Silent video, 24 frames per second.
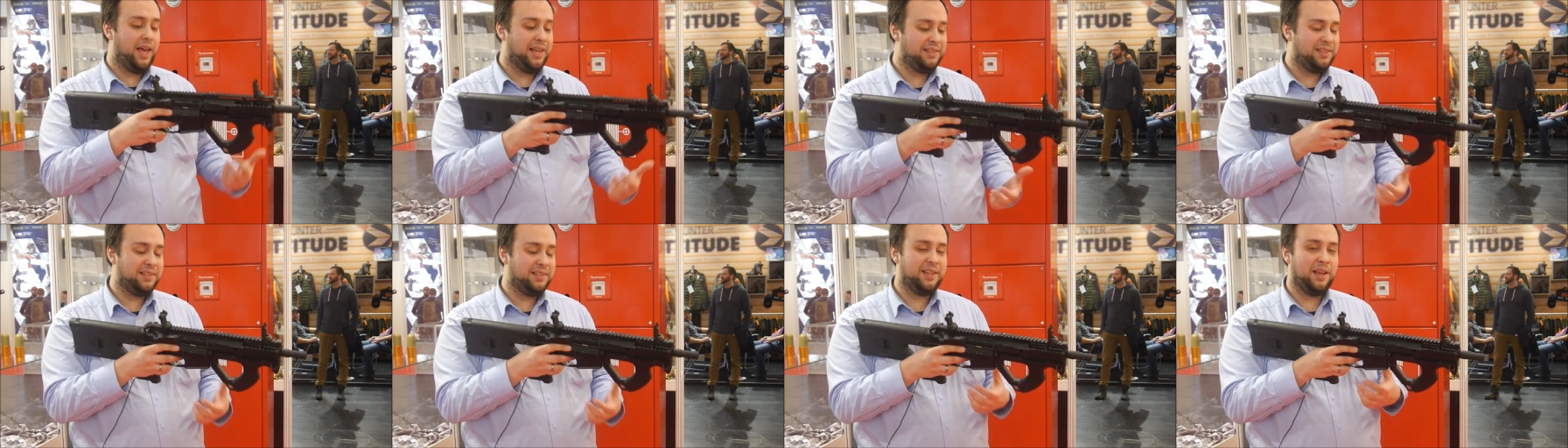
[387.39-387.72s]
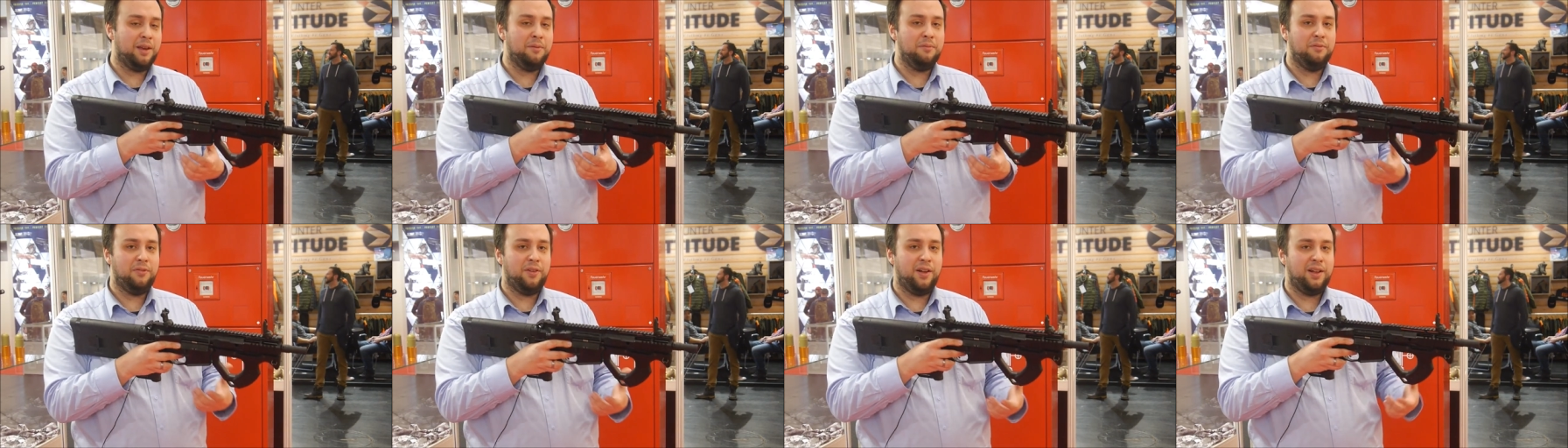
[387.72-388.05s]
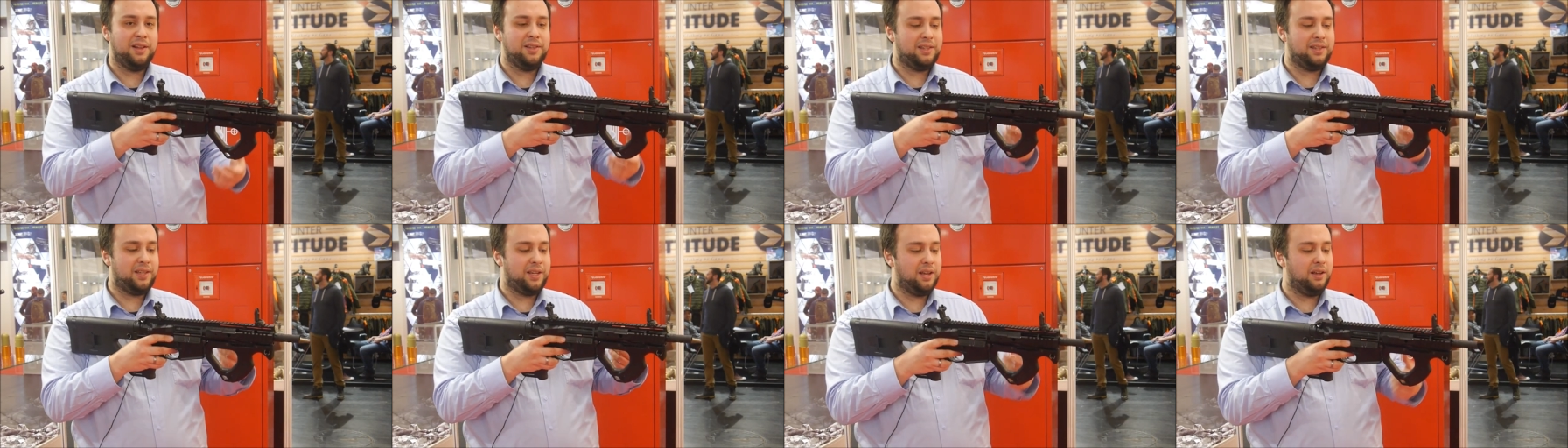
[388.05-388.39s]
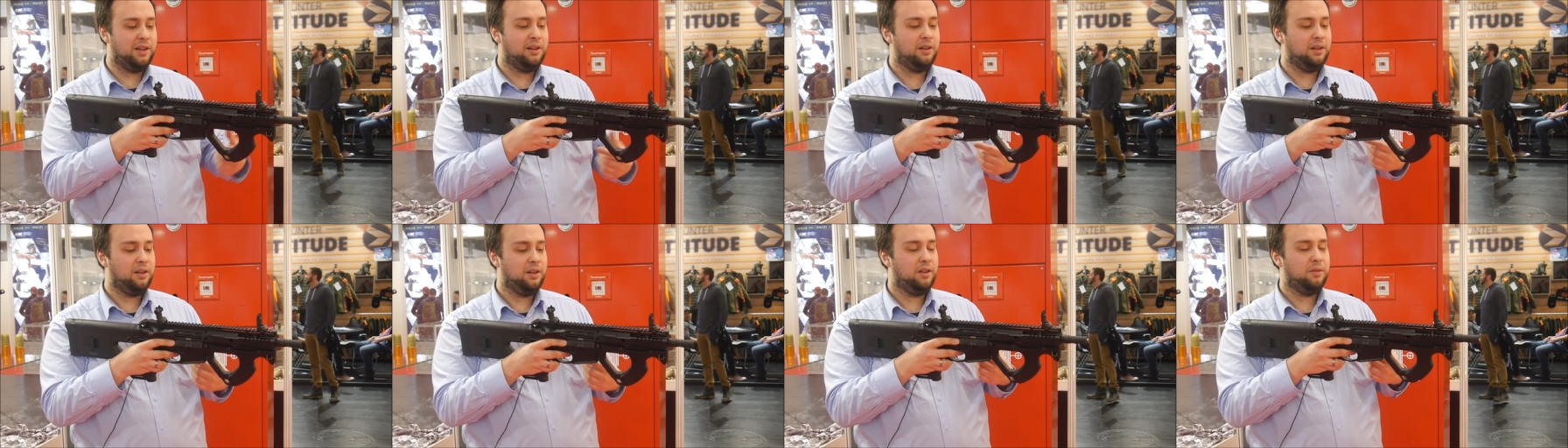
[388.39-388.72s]
es ist ebenfalls
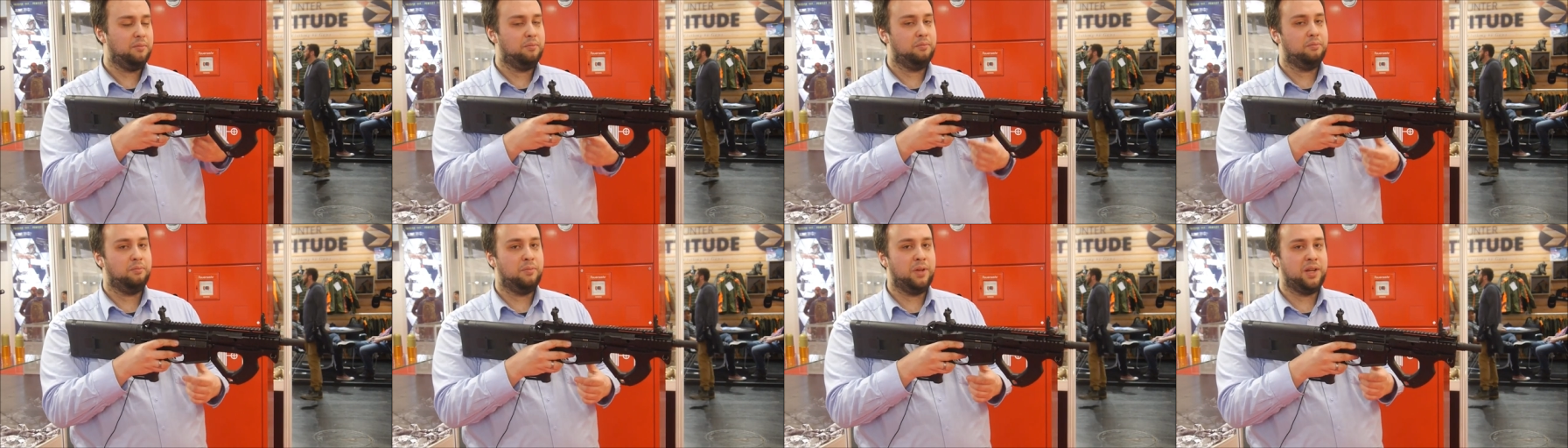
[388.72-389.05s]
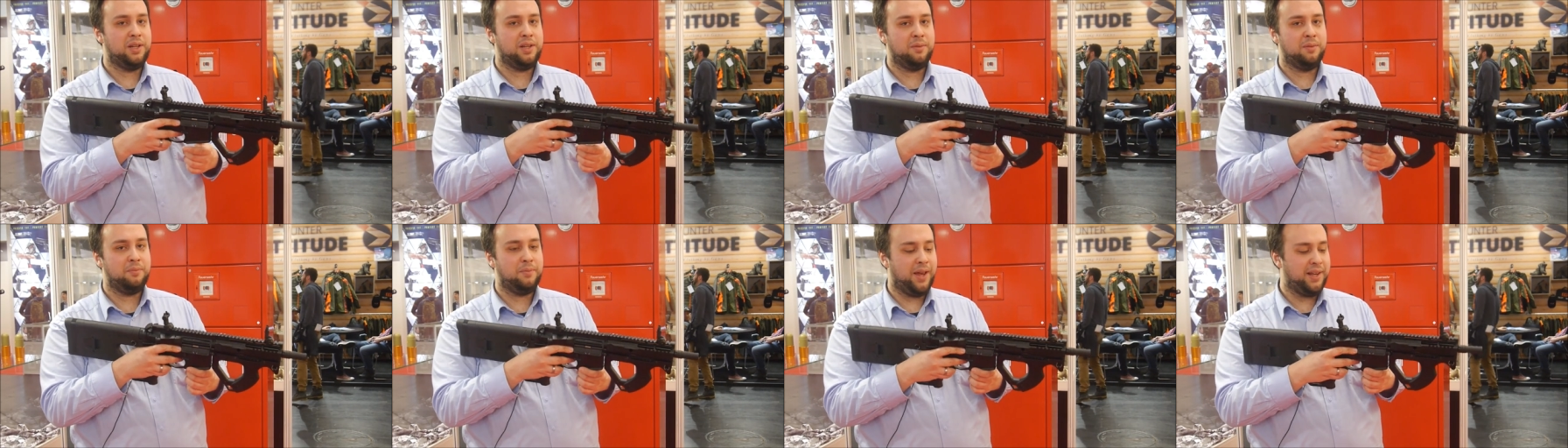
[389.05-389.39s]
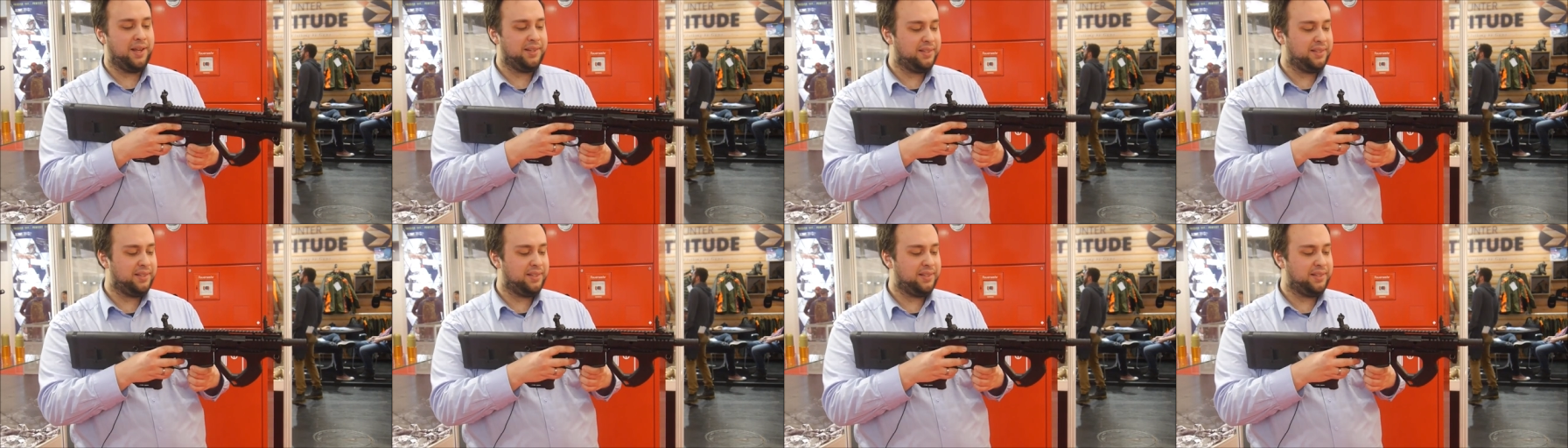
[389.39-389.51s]
hier mit dem